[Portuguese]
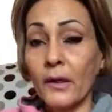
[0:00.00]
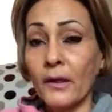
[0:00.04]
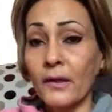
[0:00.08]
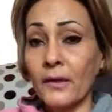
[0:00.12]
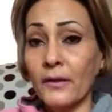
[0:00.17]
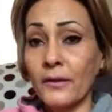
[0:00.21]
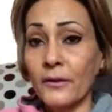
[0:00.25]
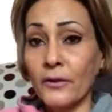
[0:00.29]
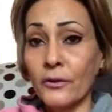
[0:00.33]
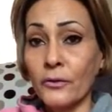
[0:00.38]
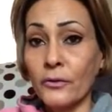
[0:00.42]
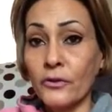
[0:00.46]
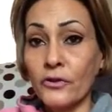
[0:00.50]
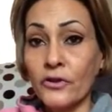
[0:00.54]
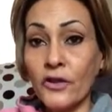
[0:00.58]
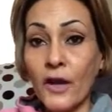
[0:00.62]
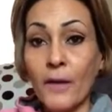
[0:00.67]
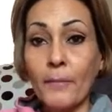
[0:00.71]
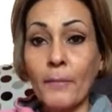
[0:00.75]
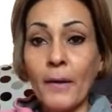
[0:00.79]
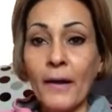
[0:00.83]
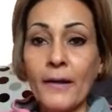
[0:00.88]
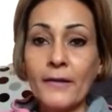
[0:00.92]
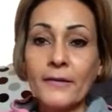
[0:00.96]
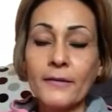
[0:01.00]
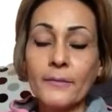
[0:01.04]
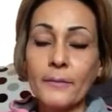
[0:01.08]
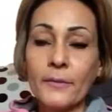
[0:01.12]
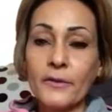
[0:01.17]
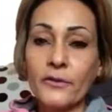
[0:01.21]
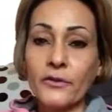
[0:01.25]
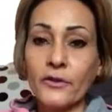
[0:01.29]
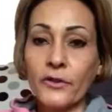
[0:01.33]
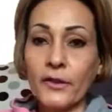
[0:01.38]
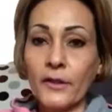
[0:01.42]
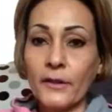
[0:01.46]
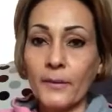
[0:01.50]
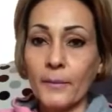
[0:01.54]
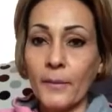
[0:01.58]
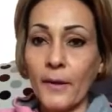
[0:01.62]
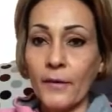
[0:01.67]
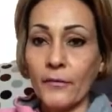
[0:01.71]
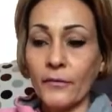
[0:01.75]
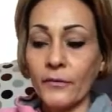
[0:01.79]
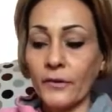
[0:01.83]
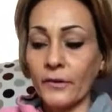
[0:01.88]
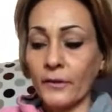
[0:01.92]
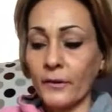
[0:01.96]
que eu jamais imaginei na minha
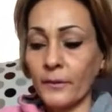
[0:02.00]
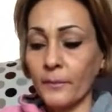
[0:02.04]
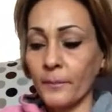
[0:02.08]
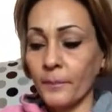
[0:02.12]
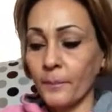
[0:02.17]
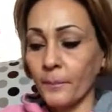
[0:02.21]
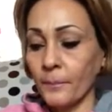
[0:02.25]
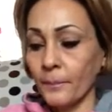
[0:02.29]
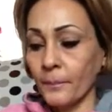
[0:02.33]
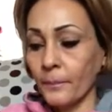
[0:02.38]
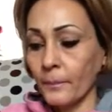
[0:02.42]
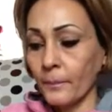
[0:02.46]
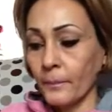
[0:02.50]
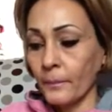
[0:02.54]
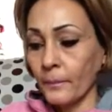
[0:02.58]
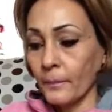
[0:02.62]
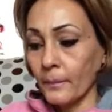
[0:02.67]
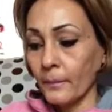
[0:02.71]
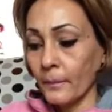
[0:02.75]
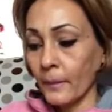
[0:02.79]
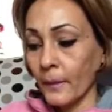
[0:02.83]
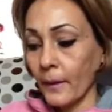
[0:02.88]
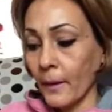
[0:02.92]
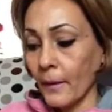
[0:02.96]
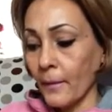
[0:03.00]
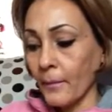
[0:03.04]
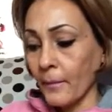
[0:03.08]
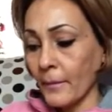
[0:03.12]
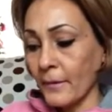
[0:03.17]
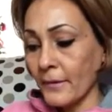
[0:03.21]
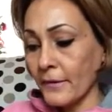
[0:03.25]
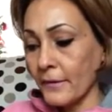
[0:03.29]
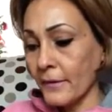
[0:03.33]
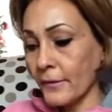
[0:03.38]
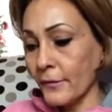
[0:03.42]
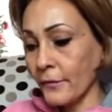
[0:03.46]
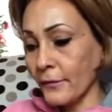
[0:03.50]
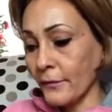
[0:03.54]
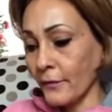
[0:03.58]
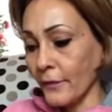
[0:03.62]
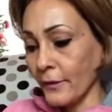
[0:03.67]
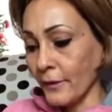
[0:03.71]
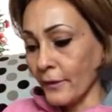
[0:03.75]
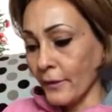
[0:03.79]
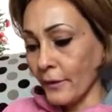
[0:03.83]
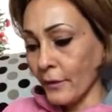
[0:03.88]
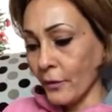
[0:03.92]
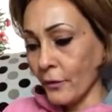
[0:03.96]
vida. Mas
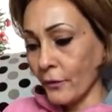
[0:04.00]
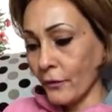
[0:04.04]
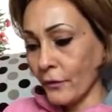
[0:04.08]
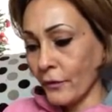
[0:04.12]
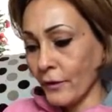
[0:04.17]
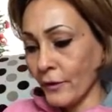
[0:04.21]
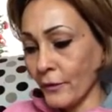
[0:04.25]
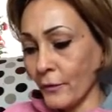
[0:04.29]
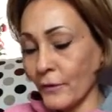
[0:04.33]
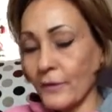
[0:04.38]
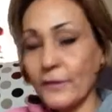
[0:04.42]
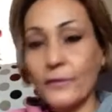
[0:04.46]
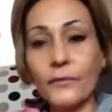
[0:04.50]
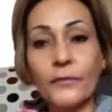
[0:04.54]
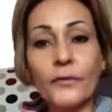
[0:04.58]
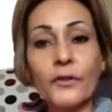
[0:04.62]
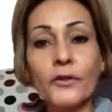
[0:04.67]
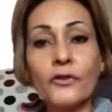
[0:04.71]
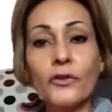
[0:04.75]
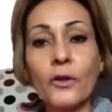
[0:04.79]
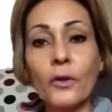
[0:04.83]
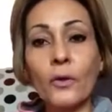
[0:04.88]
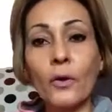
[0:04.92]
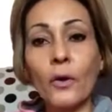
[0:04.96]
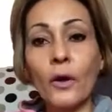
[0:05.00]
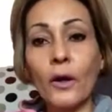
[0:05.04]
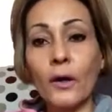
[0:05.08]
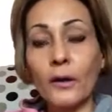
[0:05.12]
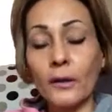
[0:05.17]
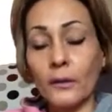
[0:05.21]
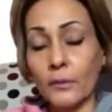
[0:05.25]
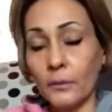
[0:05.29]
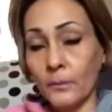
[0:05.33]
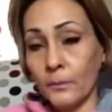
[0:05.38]
enfim, eu vim com esse vídeo agora